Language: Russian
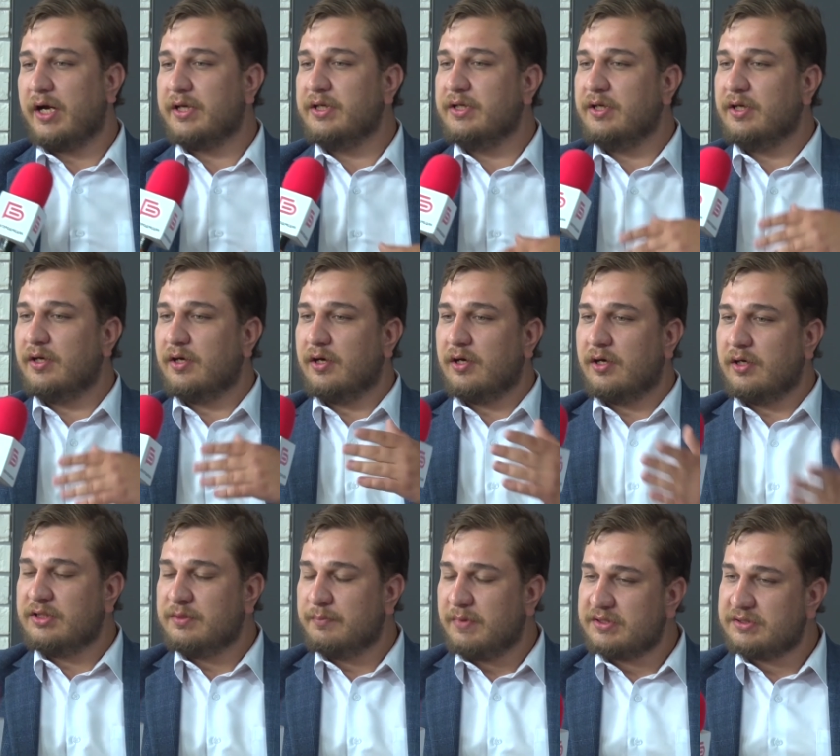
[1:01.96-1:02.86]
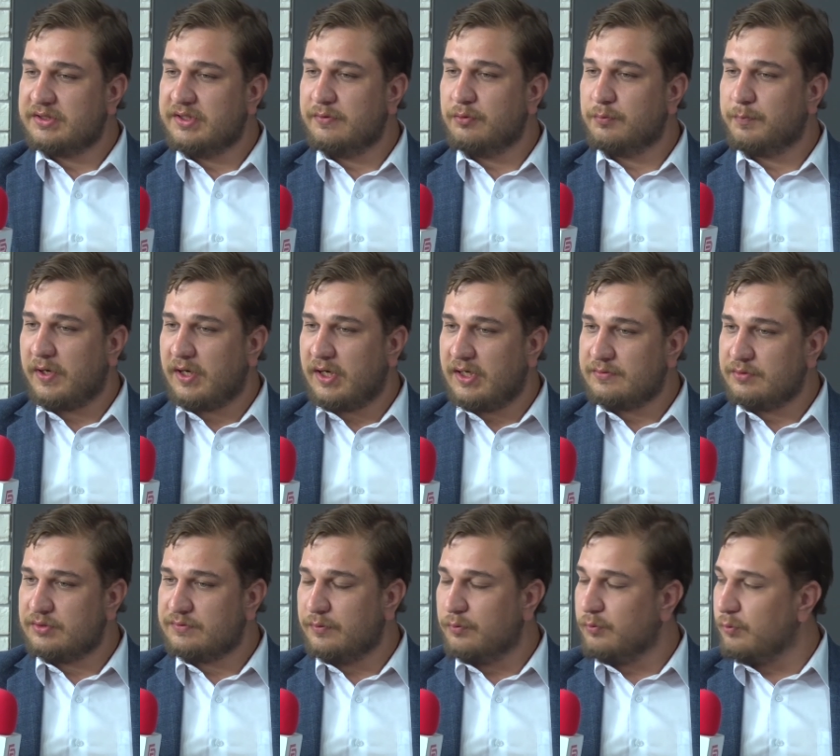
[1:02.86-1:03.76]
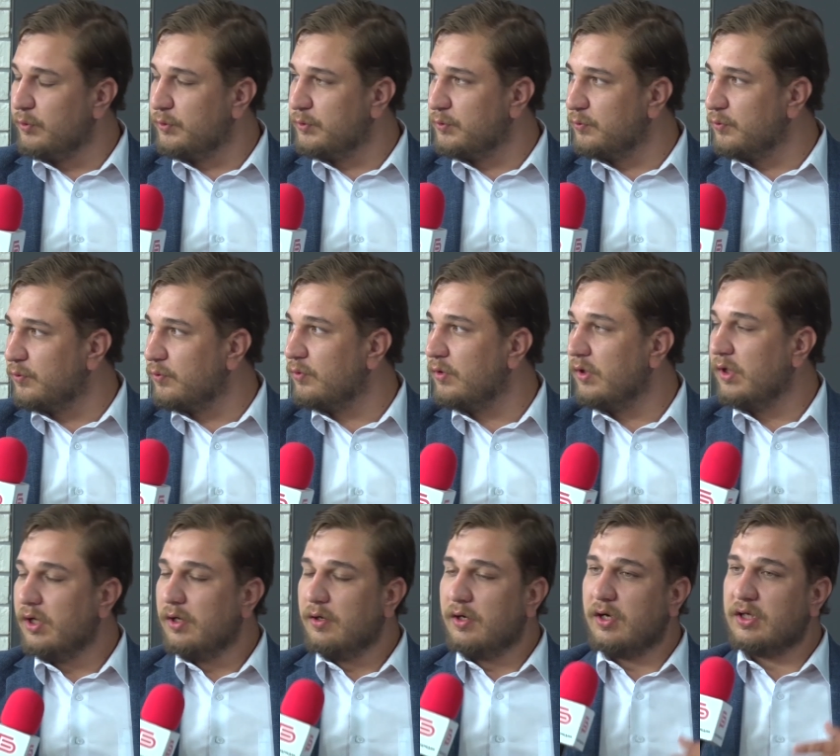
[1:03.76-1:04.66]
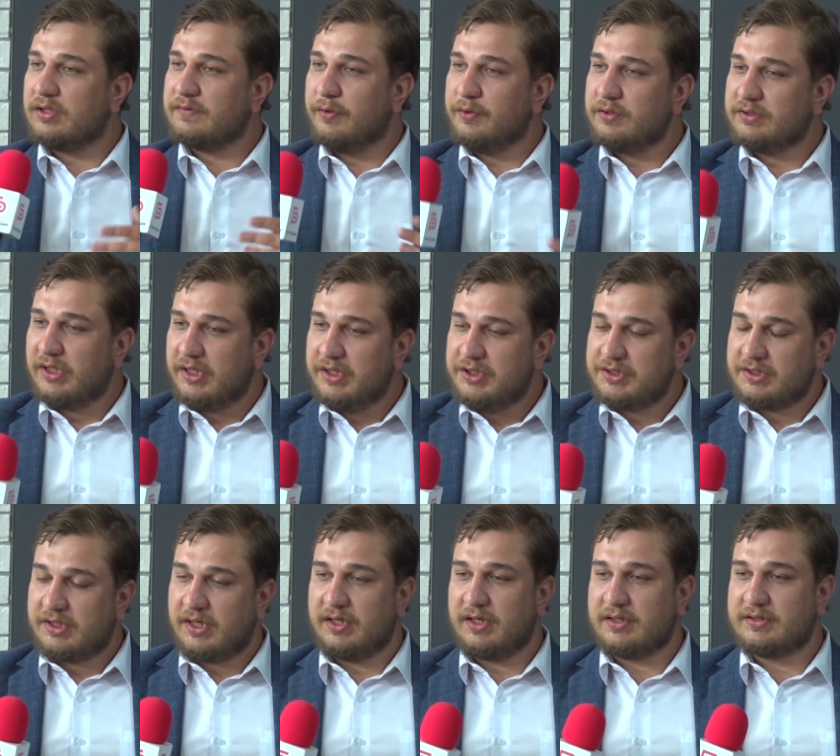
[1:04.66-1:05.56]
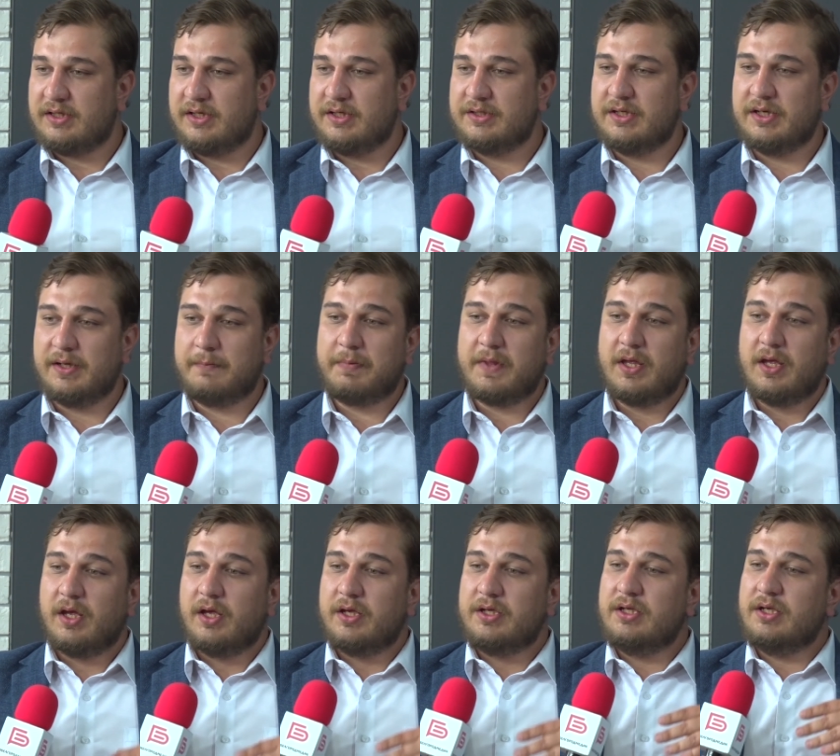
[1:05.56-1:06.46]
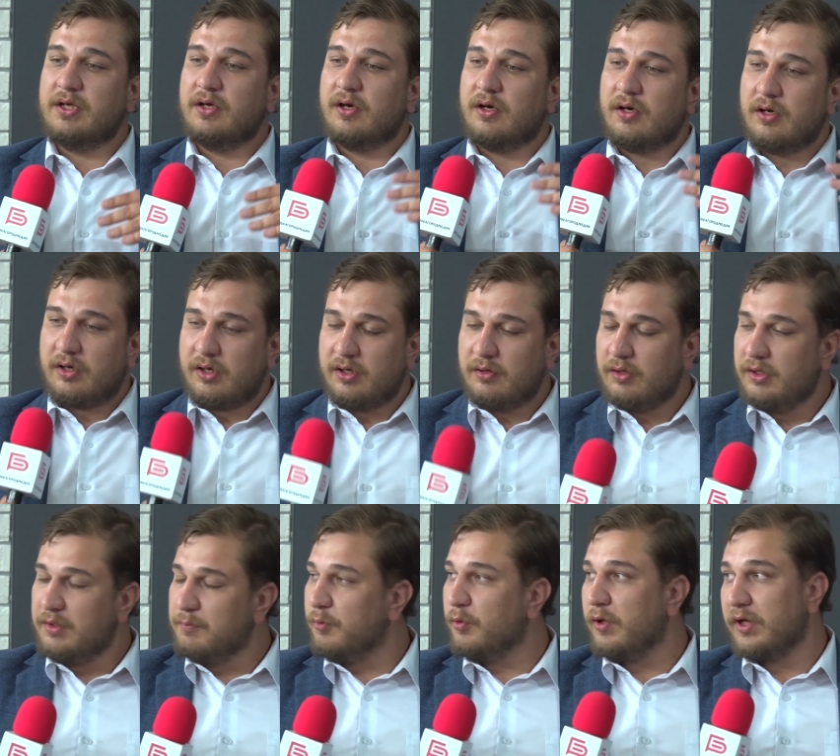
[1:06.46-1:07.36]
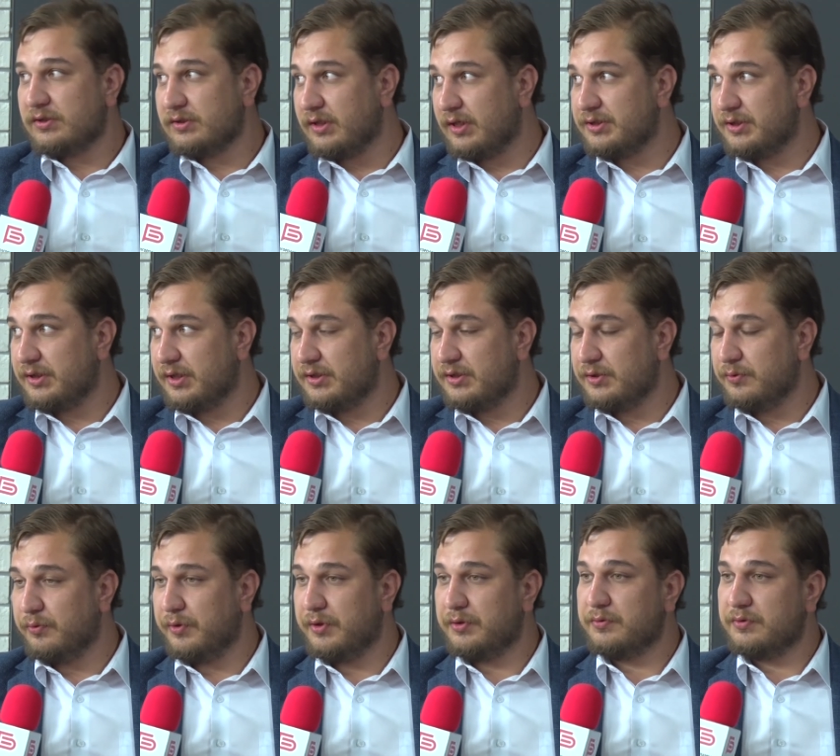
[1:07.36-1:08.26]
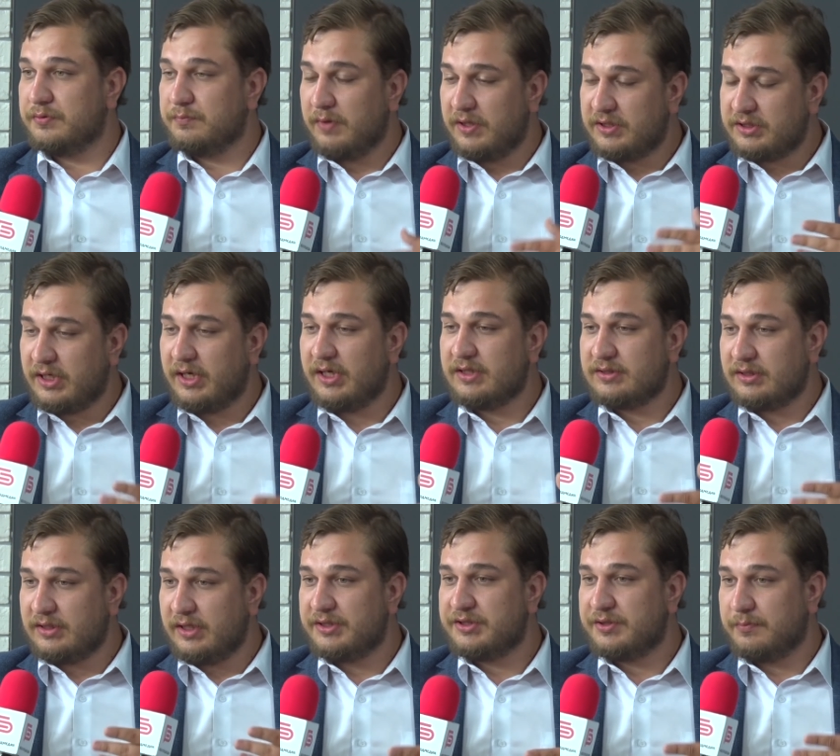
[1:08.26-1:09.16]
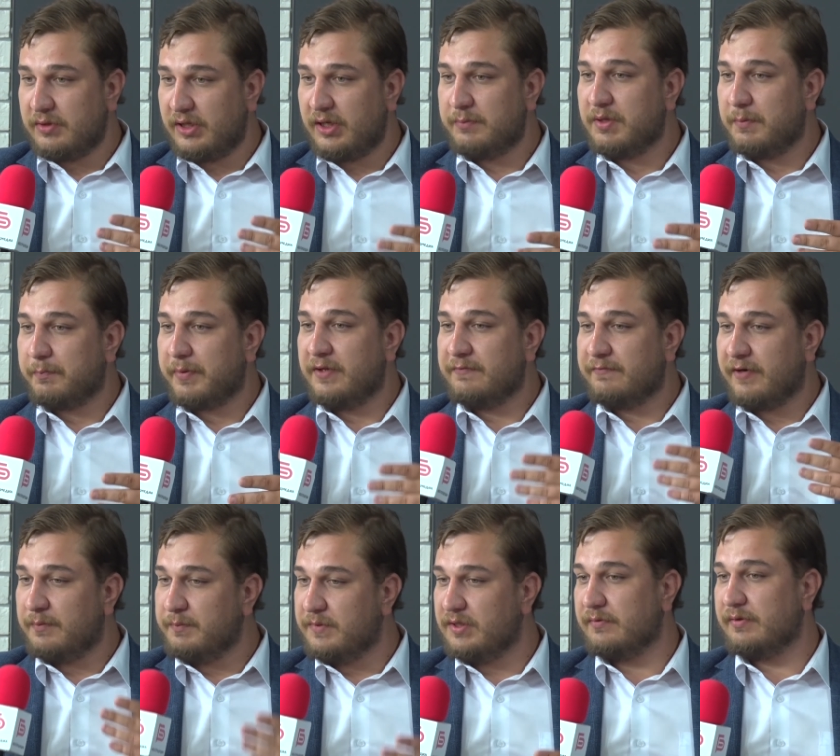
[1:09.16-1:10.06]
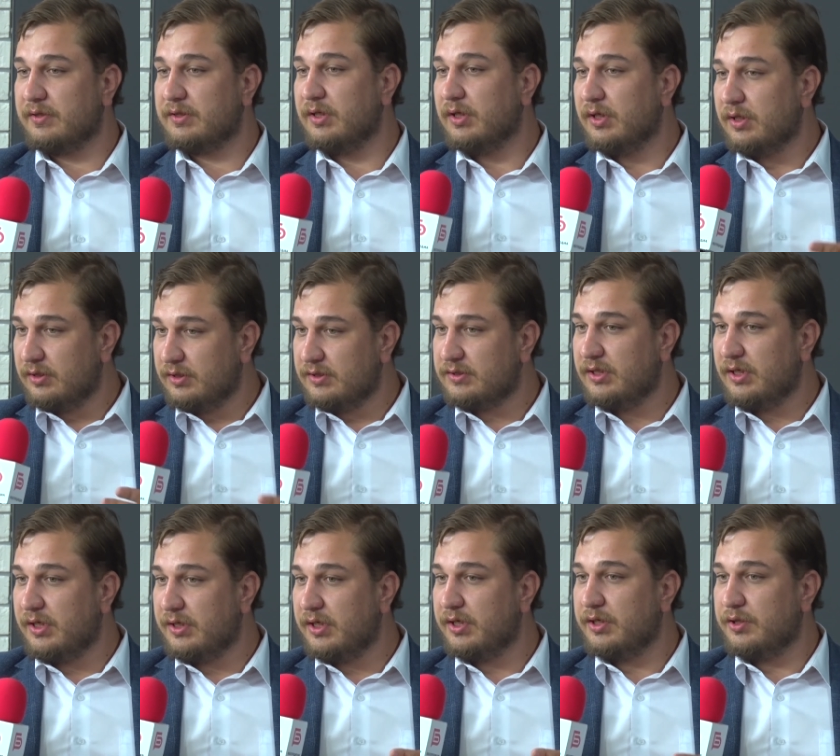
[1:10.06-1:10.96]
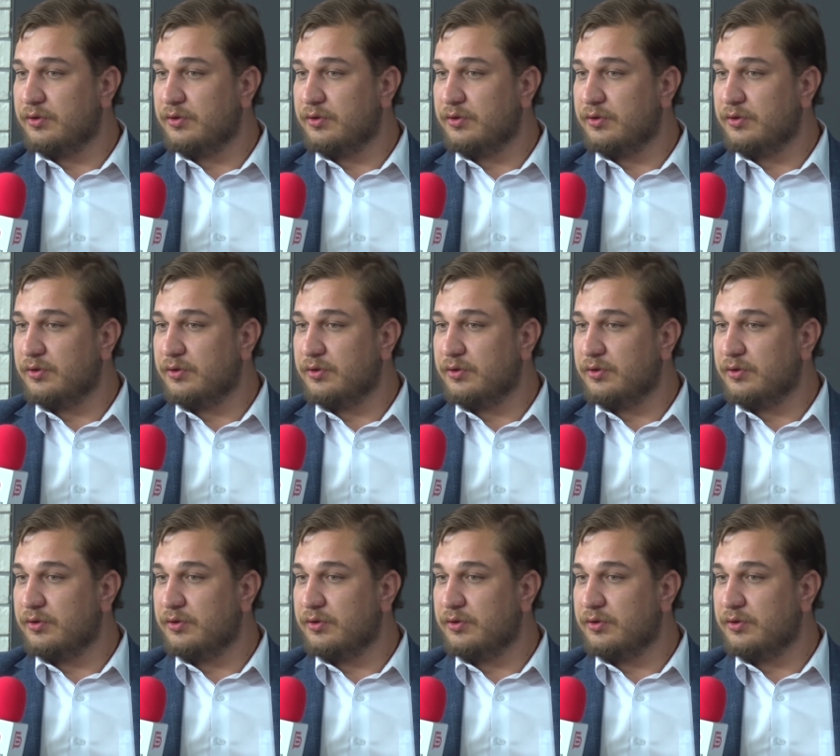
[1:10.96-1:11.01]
они э, демонстрируют, показывают свою культуру, свое историческое наследие. И, и более старшие категории. То есть большая задача была именно проинформировать населения